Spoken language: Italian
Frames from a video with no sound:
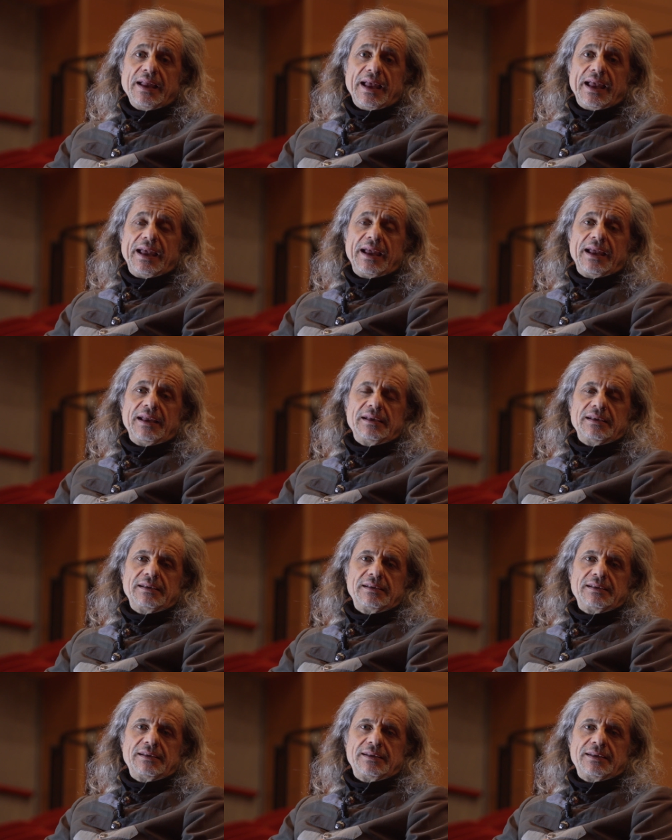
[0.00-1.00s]
e
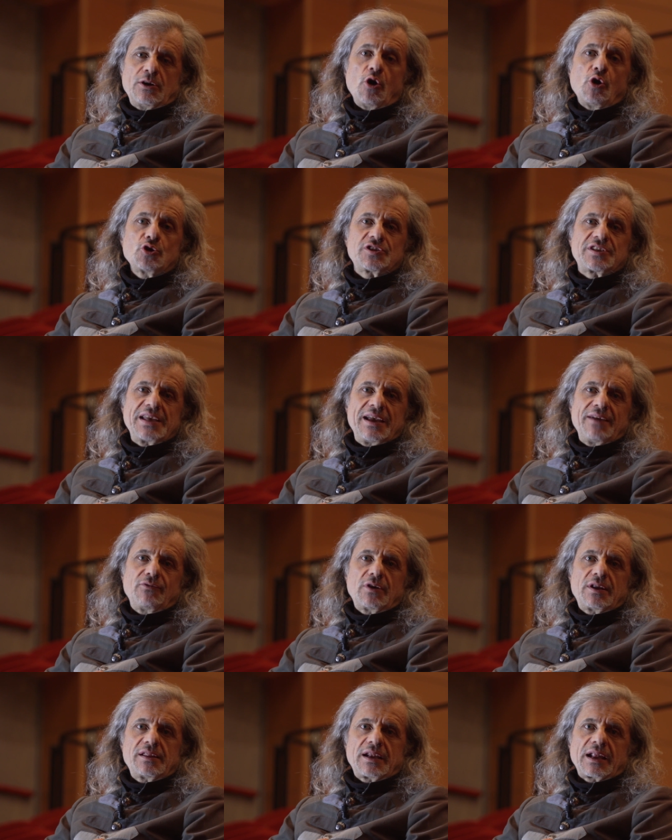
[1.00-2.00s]
eh, osé
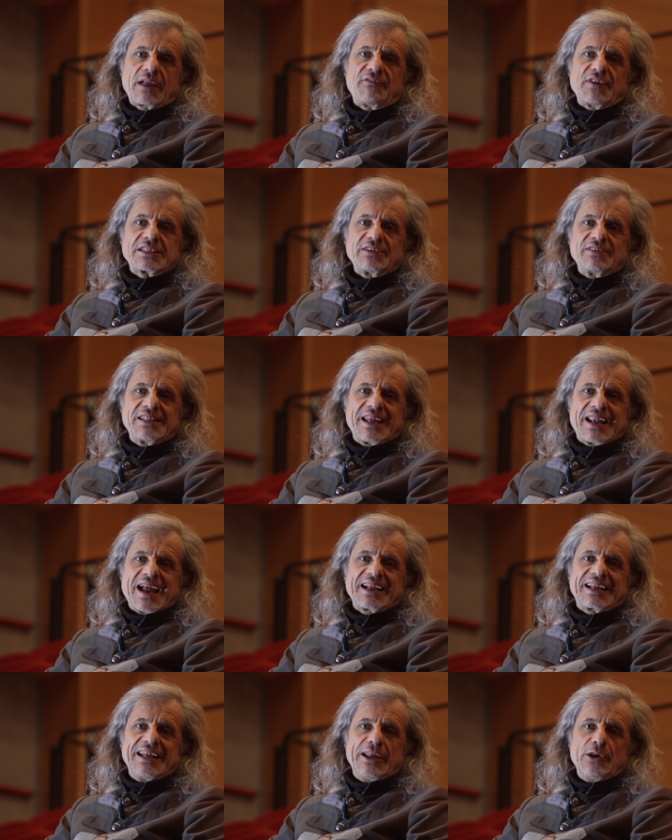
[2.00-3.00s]
vuol dire che faccia vedere
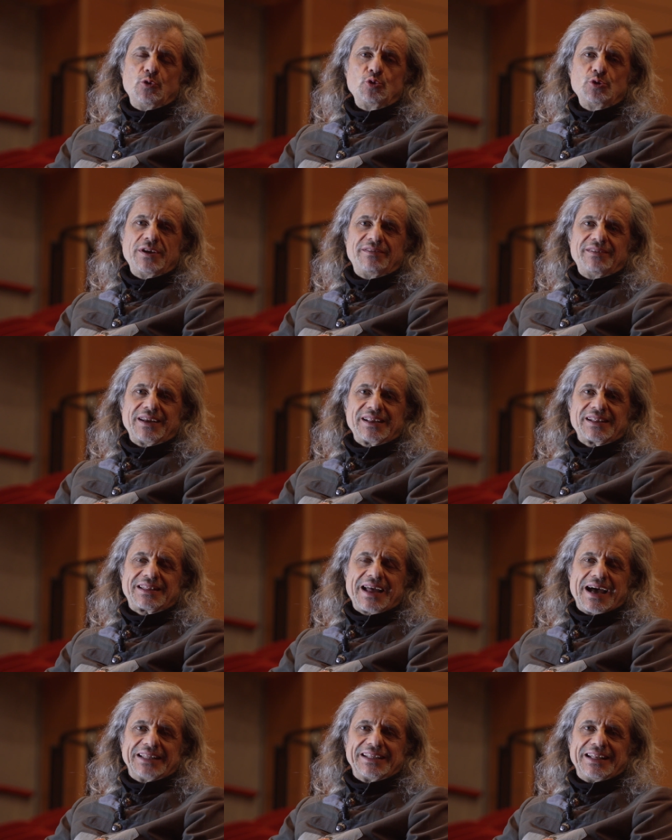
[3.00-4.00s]
anche le nude
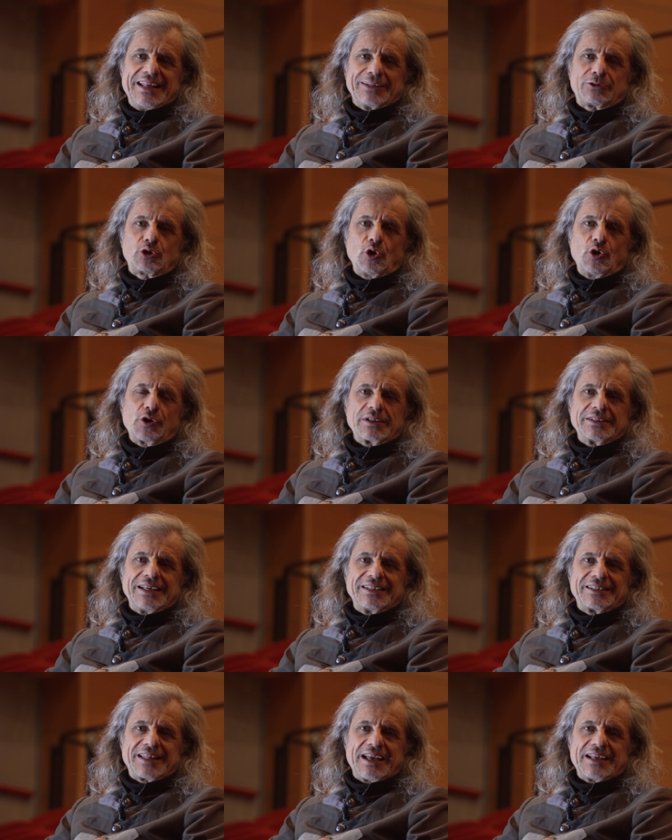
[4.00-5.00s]
verità degli attori,
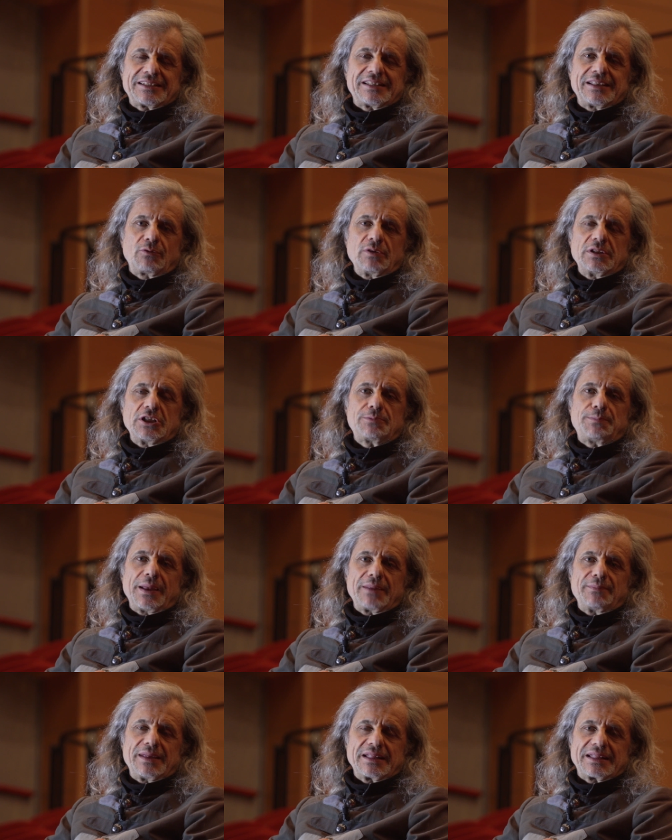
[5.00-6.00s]
dei testi, quindi
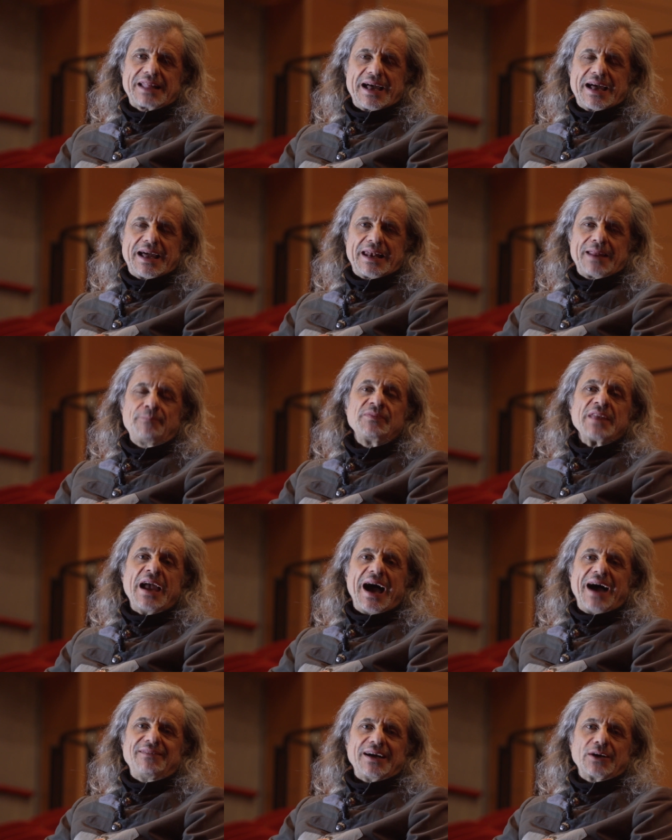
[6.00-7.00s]
sperimentale,
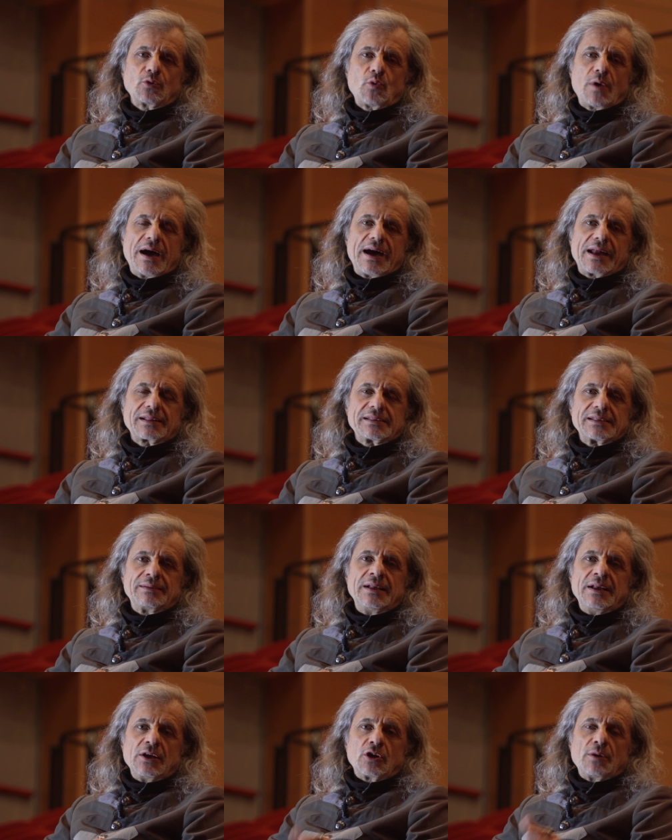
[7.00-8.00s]
avanguardia,
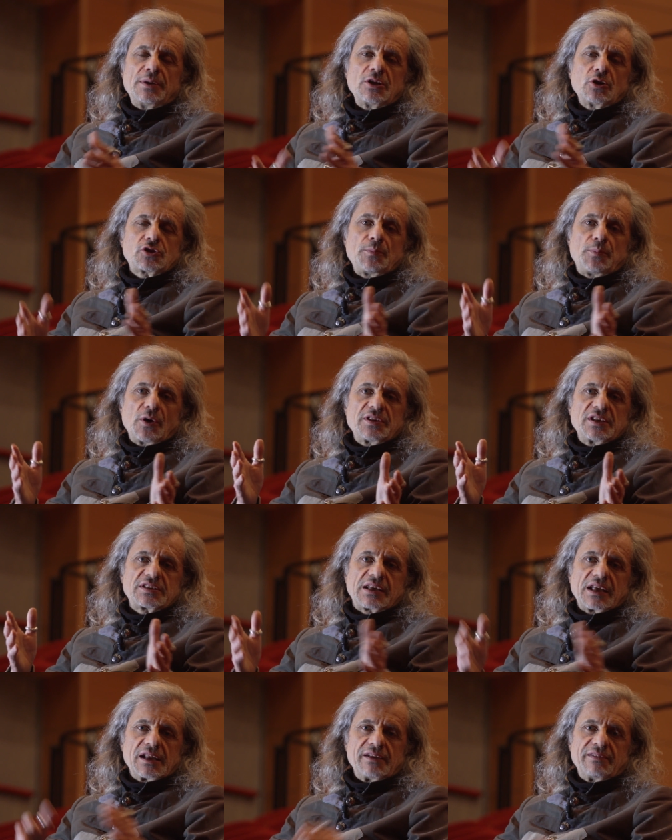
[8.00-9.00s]
come lo si può
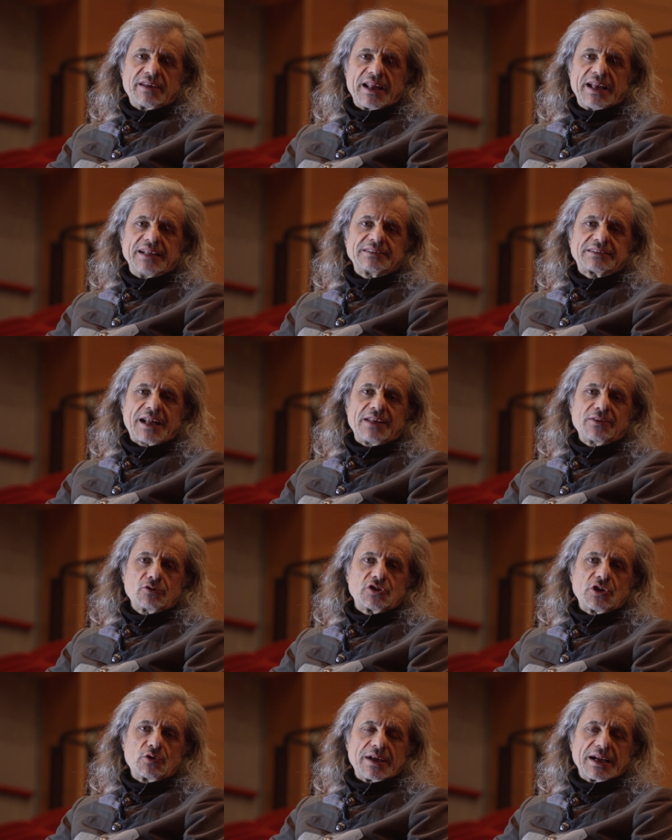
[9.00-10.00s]
descrivere. Entrando
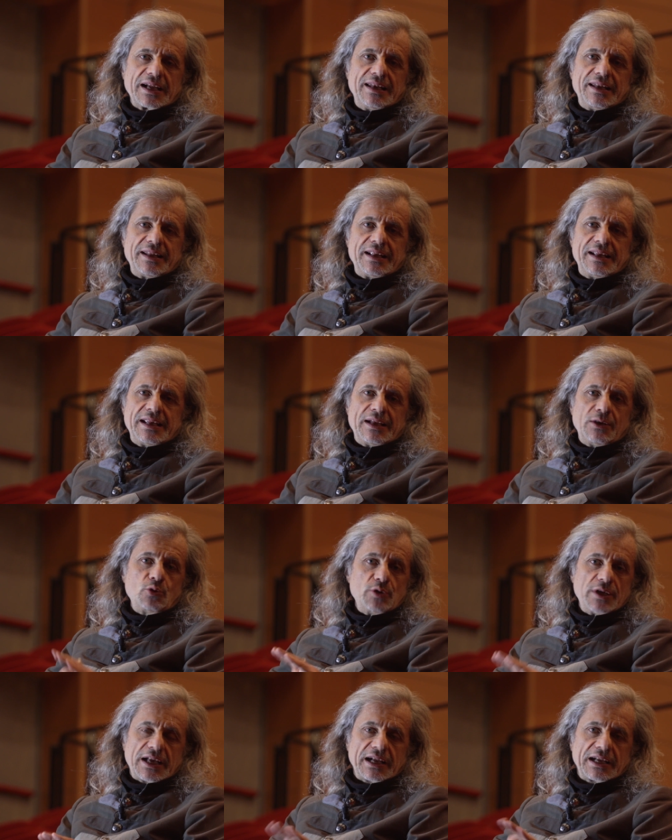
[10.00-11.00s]
c'è una galleria,
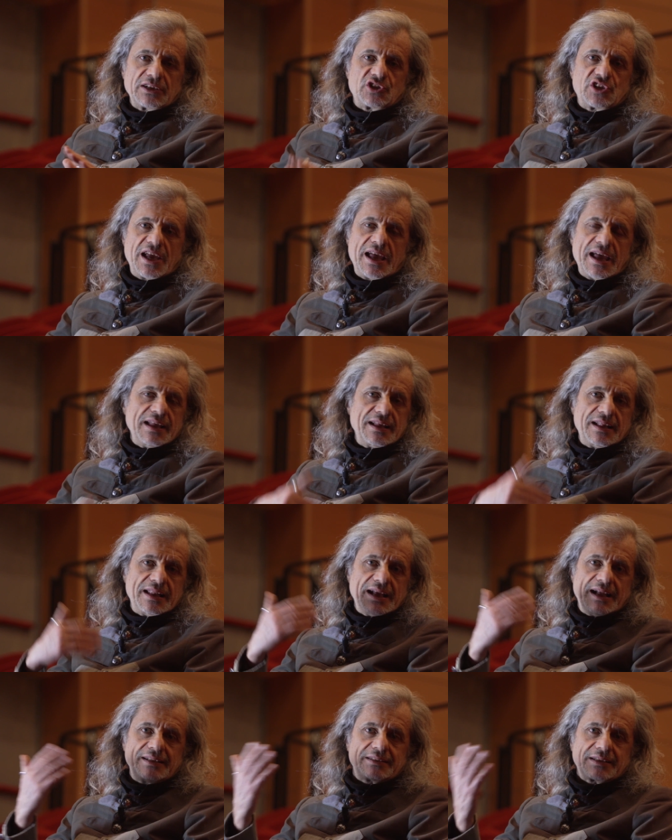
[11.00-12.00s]
l'unica che c'è,
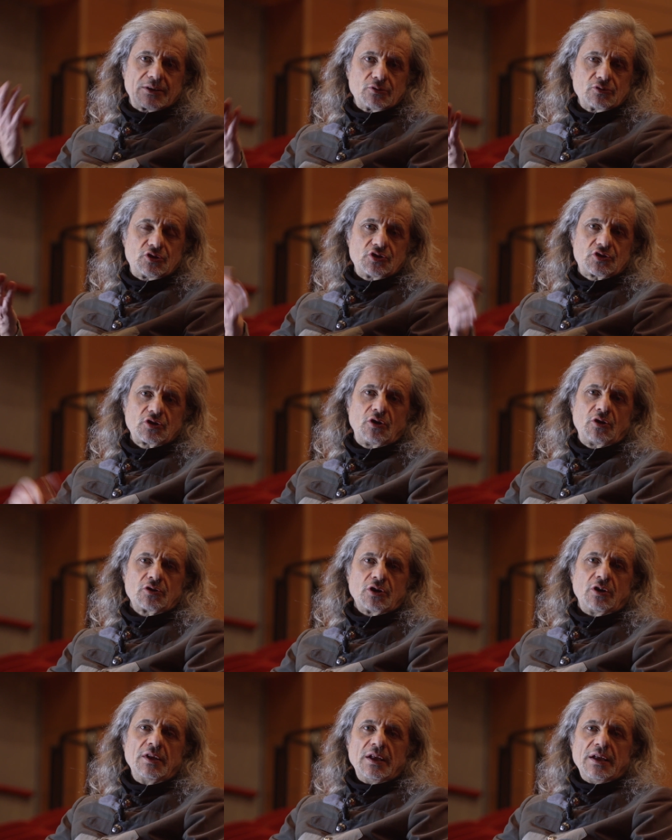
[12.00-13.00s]
le altre non ci sono,